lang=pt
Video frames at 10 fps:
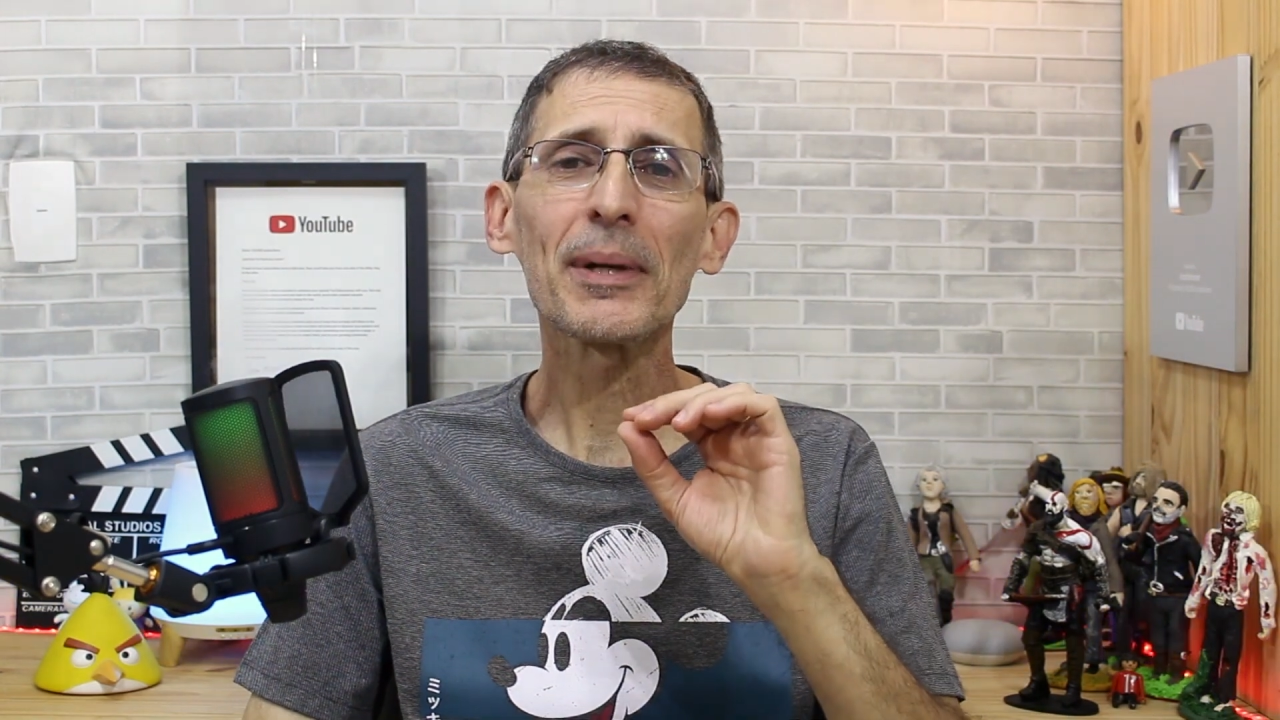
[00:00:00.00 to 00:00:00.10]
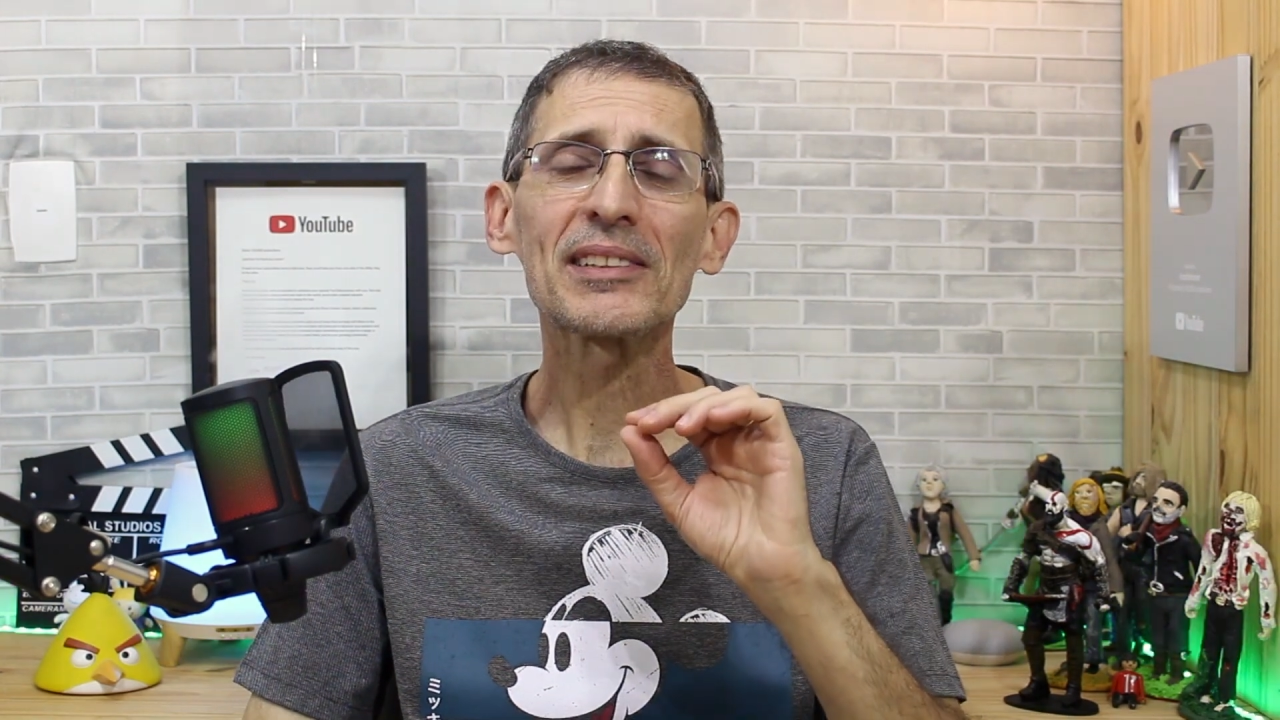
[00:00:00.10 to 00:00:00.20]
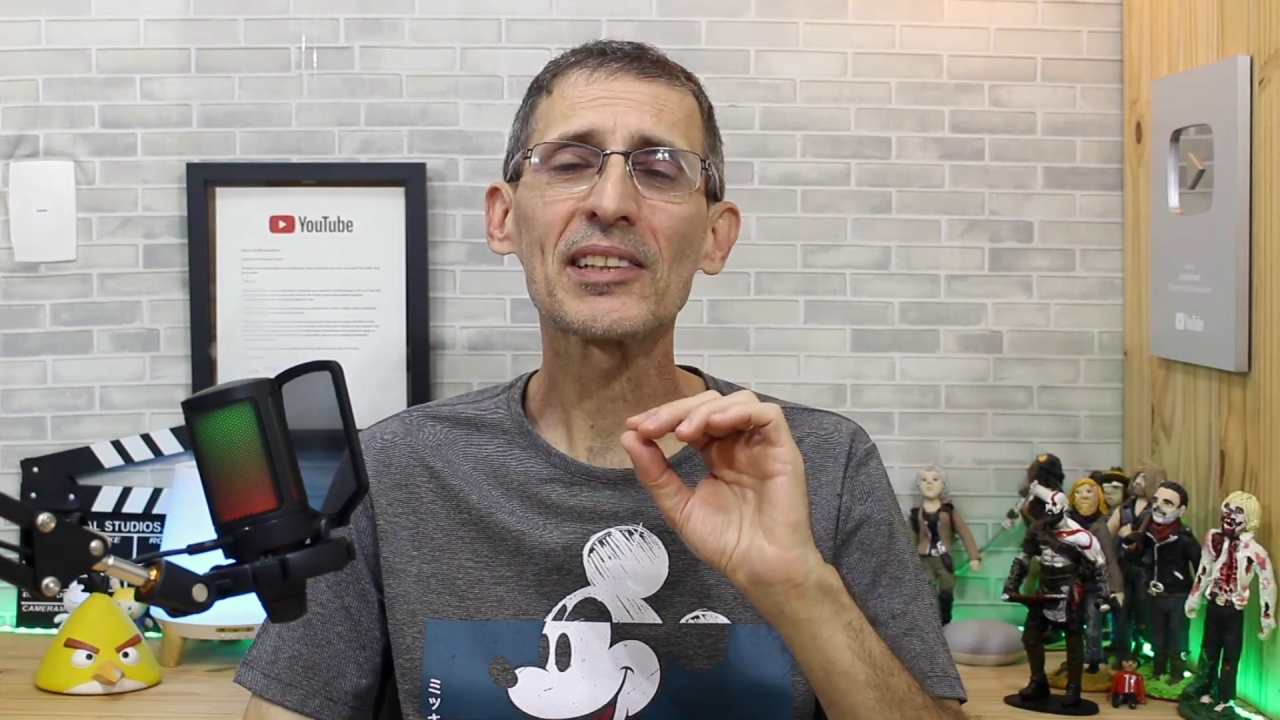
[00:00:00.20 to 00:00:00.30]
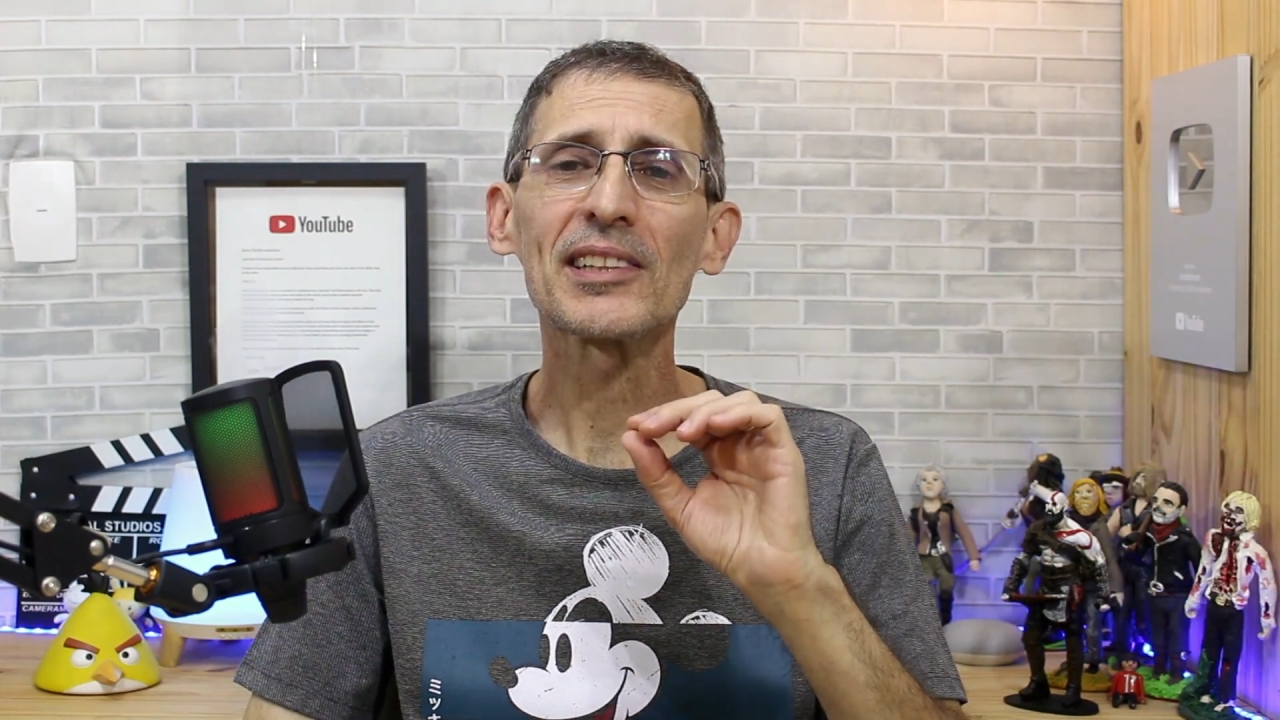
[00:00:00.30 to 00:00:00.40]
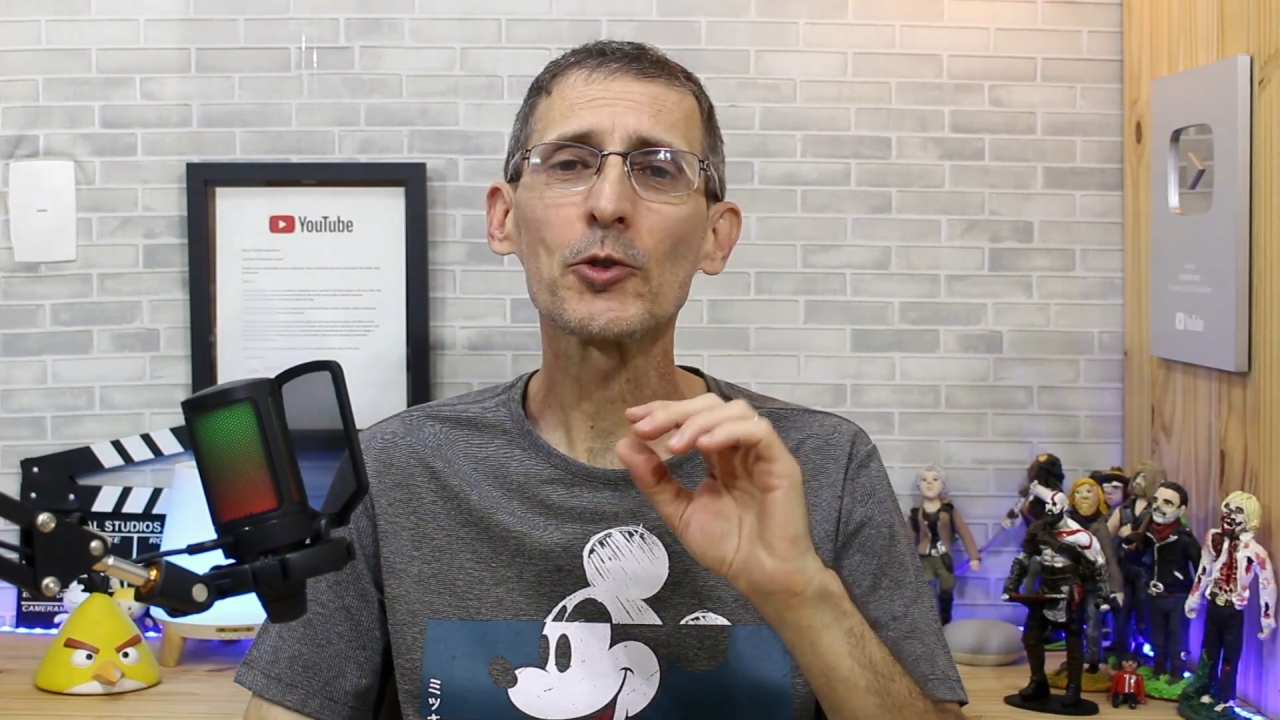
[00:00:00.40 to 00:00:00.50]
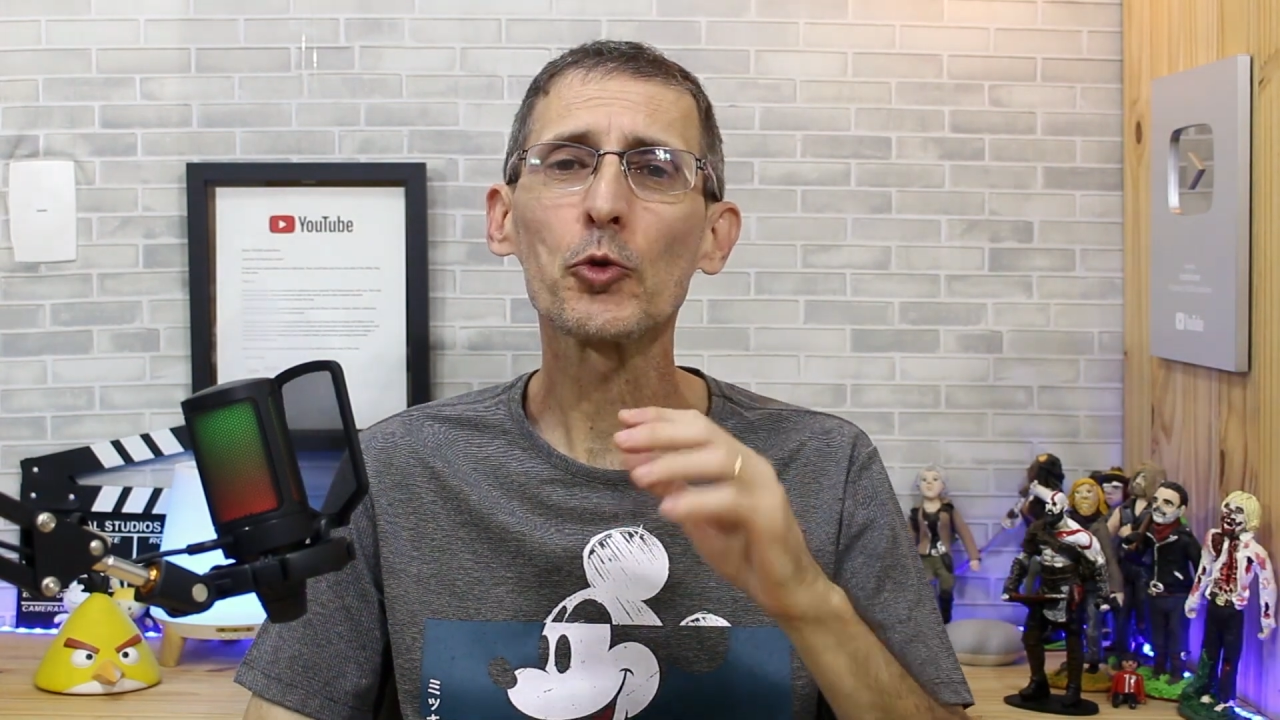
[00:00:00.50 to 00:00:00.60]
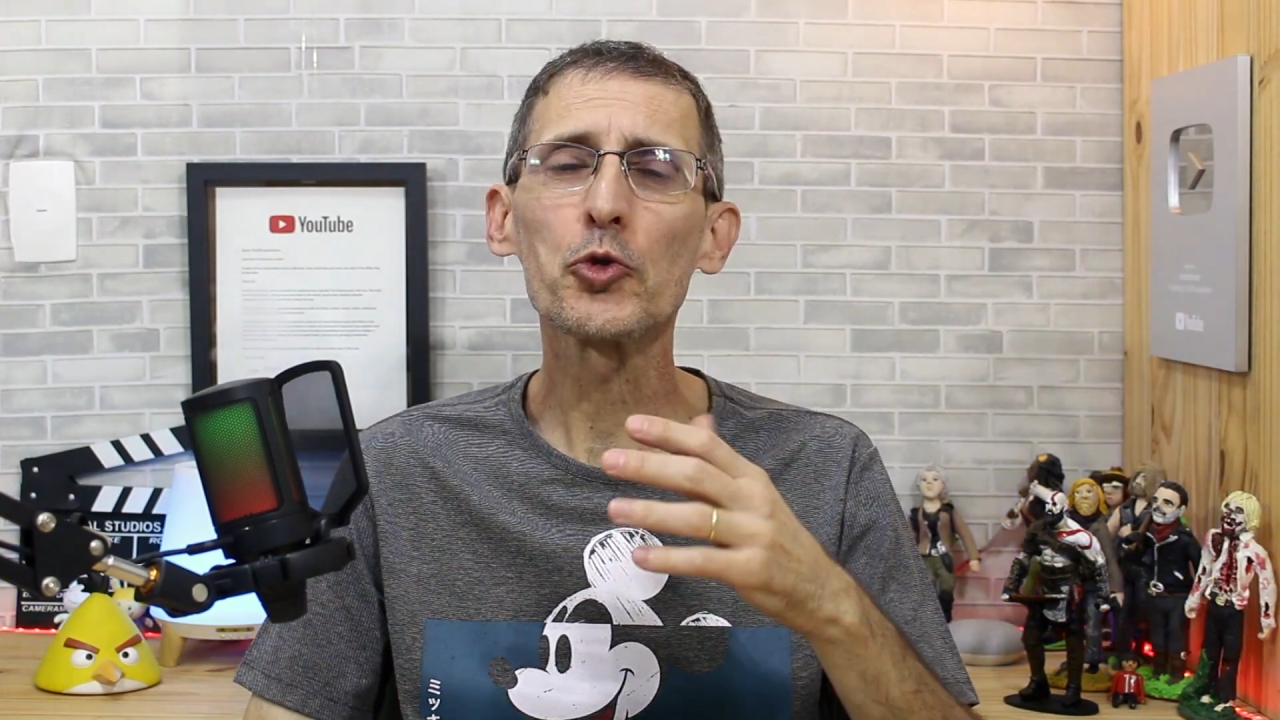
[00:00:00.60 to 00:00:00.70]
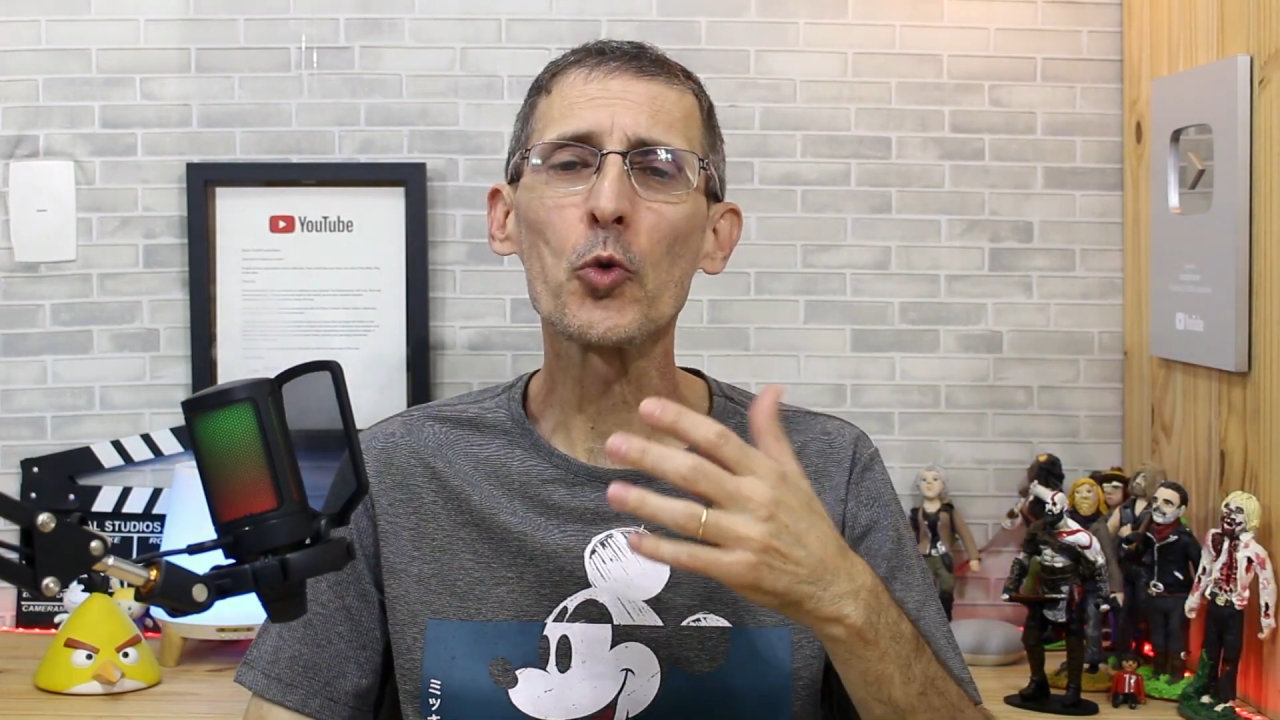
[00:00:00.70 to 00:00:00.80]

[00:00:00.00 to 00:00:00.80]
precisando de